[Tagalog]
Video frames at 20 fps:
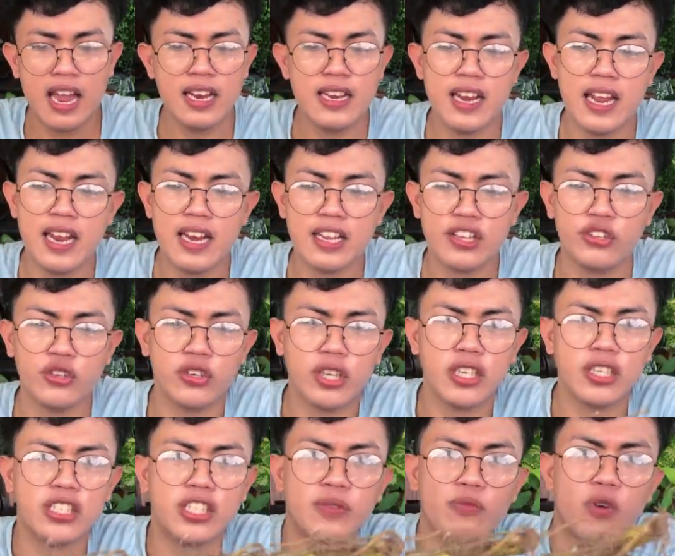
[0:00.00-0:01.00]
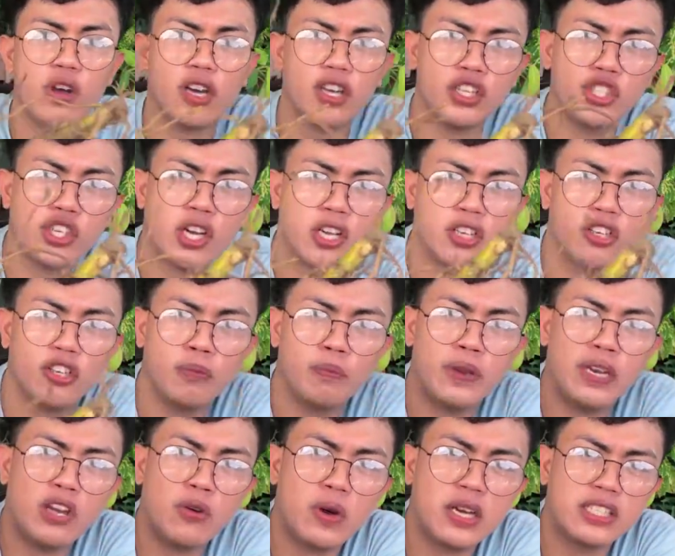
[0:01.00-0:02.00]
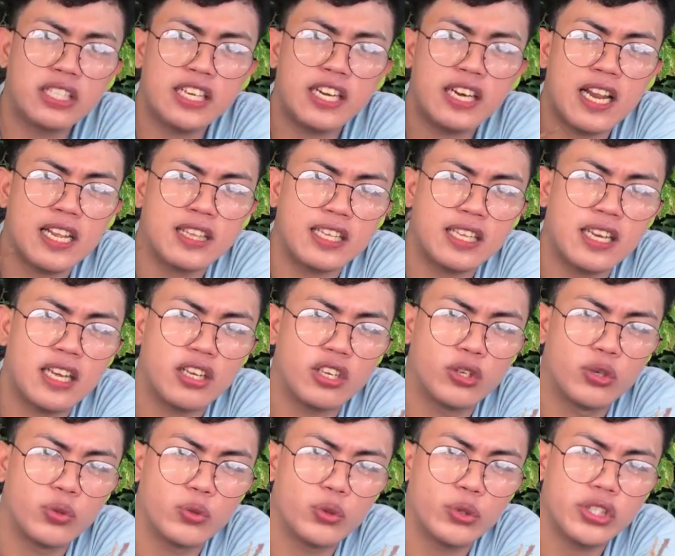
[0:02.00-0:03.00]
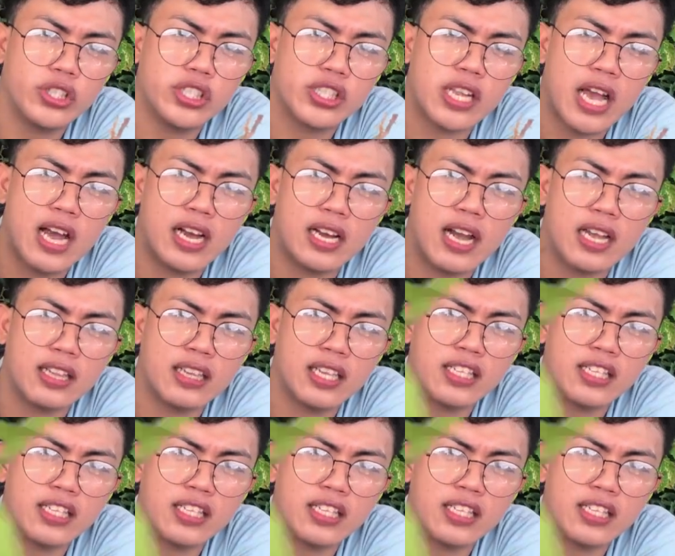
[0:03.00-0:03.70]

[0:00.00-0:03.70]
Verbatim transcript: And then, as you can see mga ka-jungle, binawasan na natin ng roots, ang